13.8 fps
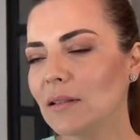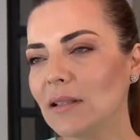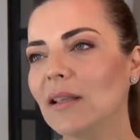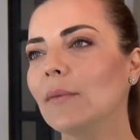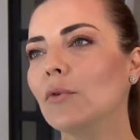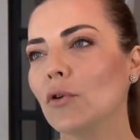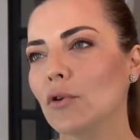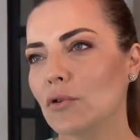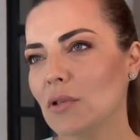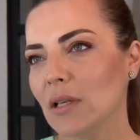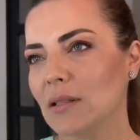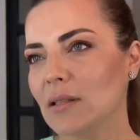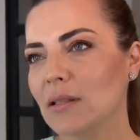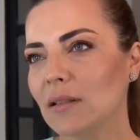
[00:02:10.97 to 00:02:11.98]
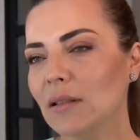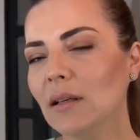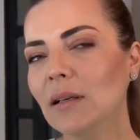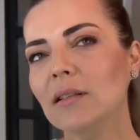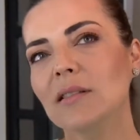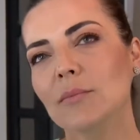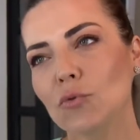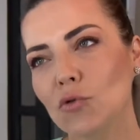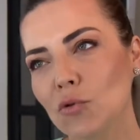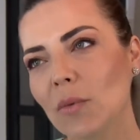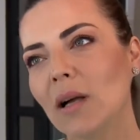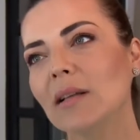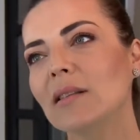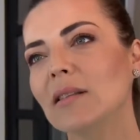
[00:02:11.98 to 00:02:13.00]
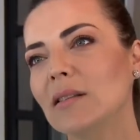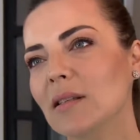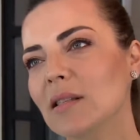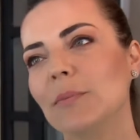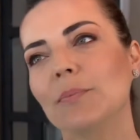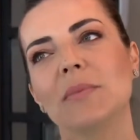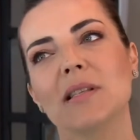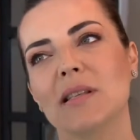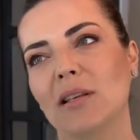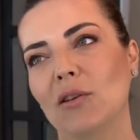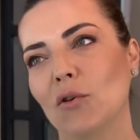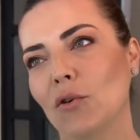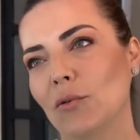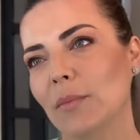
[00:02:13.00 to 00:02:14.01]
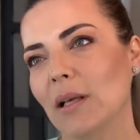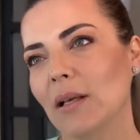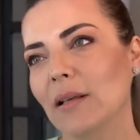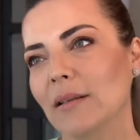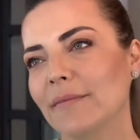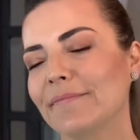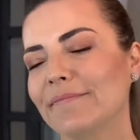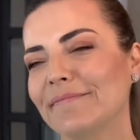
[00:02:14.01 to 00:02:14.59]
gidemiyoruz aslında. İşte bu cuma gideceğiz iple çekiyorum yani.